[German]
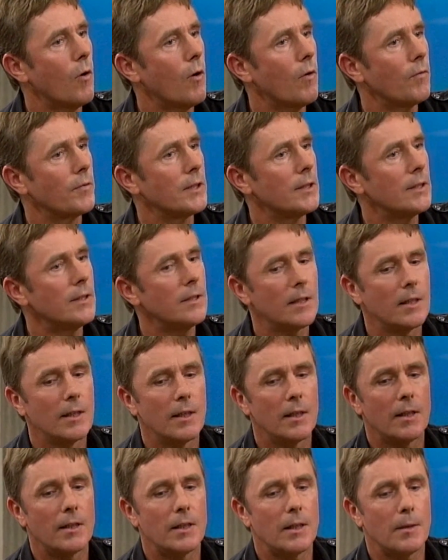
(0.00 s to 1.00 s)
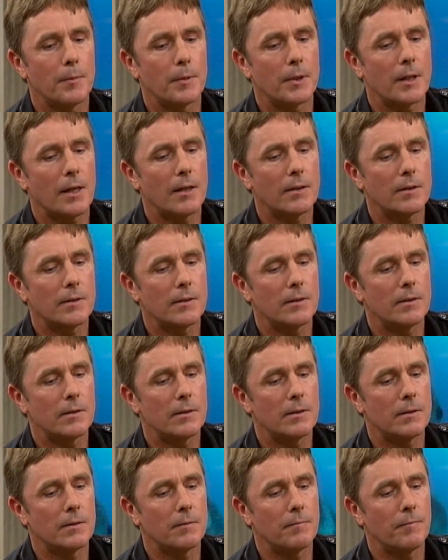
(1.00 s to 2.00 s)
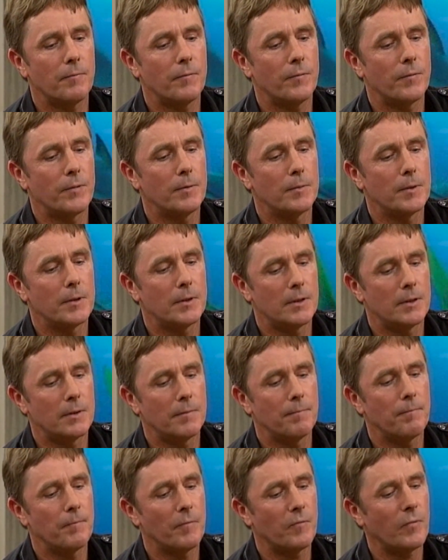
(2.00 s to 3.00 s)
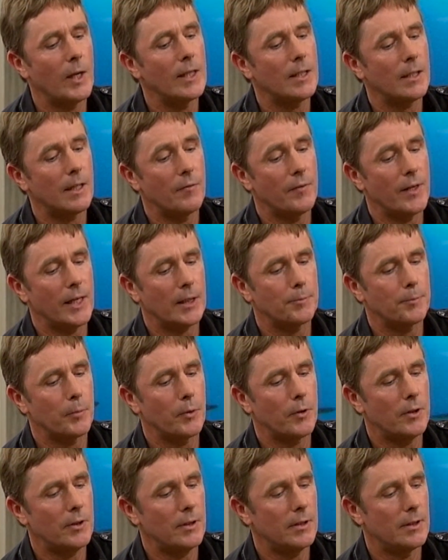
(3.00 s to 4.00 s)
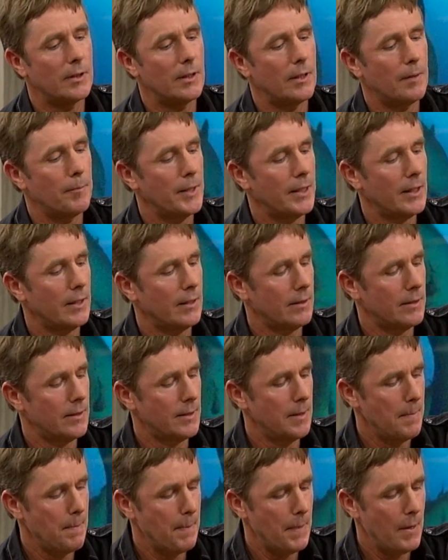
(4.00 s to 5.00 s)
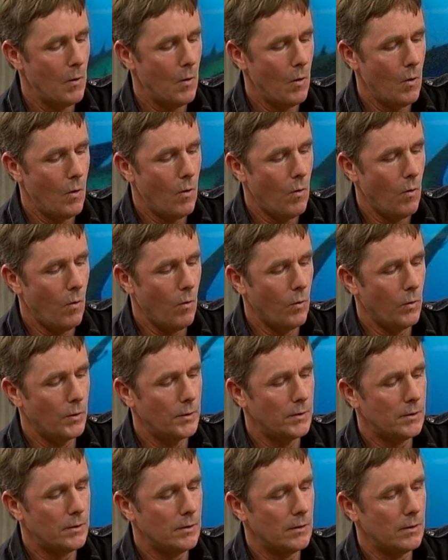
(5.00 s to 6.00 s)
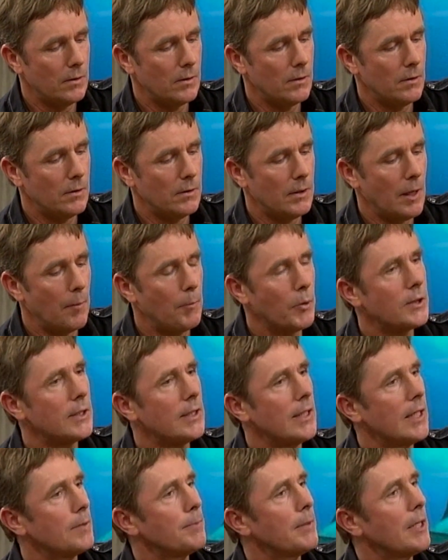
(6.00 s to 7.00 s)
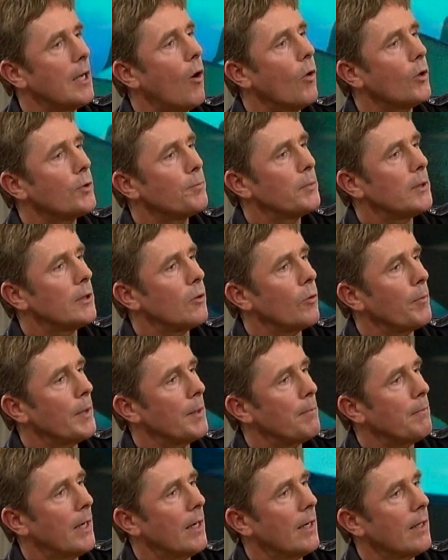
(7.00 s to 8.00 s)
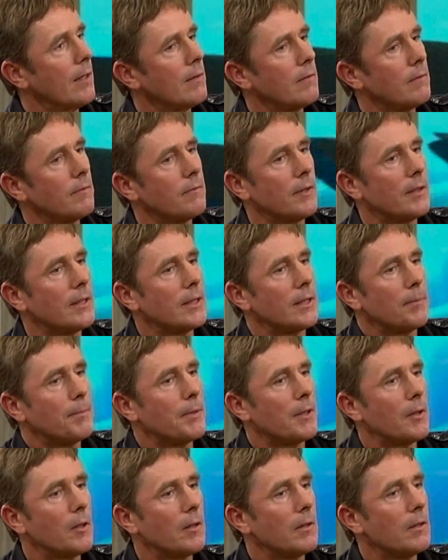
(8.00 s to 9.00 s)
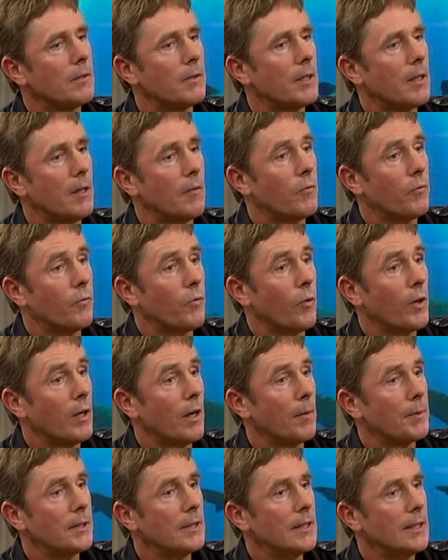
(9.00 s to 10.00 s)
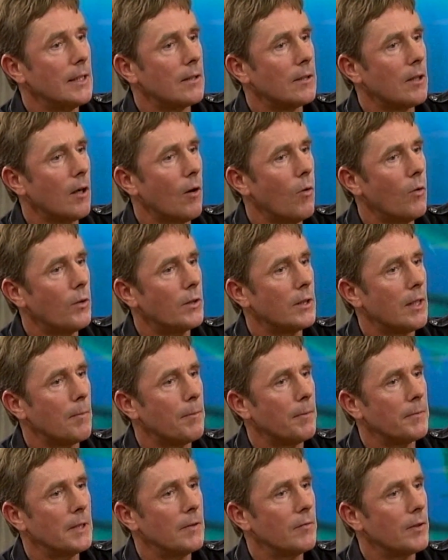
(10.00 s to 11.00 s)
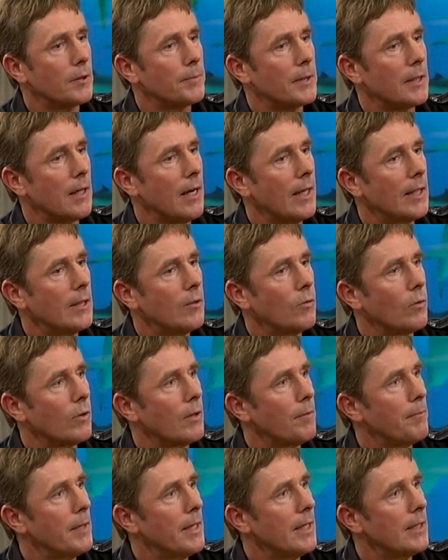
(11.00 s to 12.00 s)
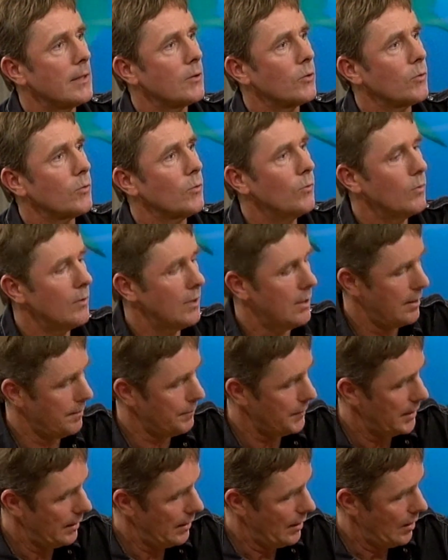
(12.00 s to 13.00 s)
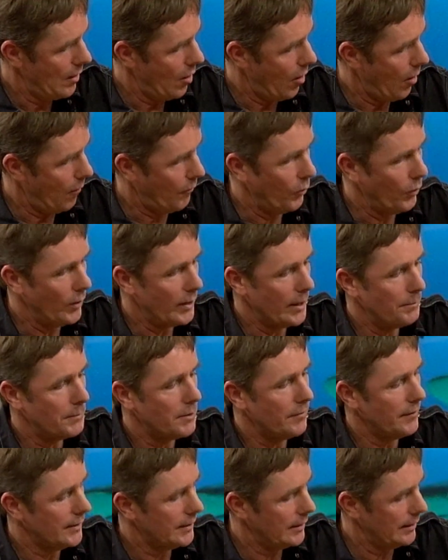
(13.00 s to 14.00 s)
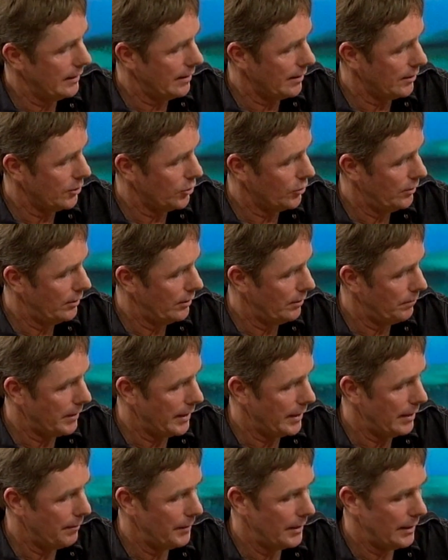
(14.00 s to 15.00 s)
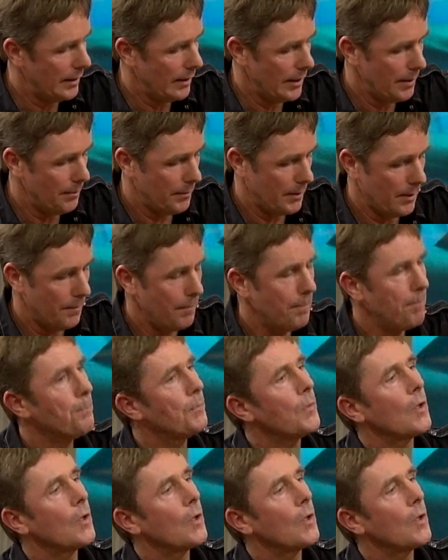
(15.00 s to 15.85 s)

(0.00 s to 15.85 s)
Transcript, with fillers: Corwin, der bekannte ähm, Filme, ähm, Wildlife Expert in Amerika. Ja. Und äh, da musste ich erstmal eine Ausbildung mitmachen, weil ich habe ja, ich hab, vorher habe ich nie getaucht, ich habe nie was mit Hain oder Meer zu tun gehabt, obwohl ich eben 20 Jahre schon in Miami gelebt habe.